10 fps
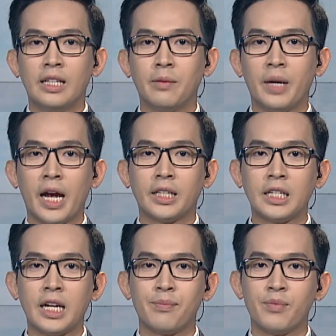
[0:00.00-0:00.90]
Ngày 12
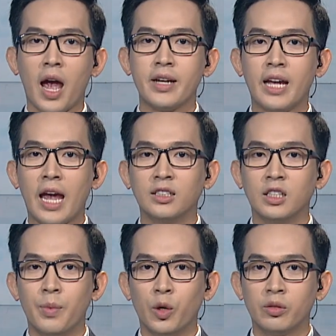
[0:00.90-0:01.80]
tháng 5, hàng ngàn
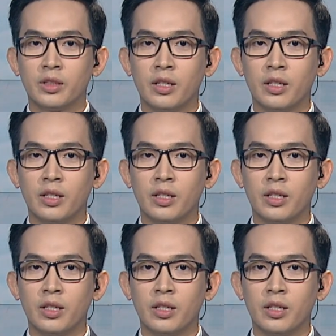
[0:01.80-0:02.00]
người biểu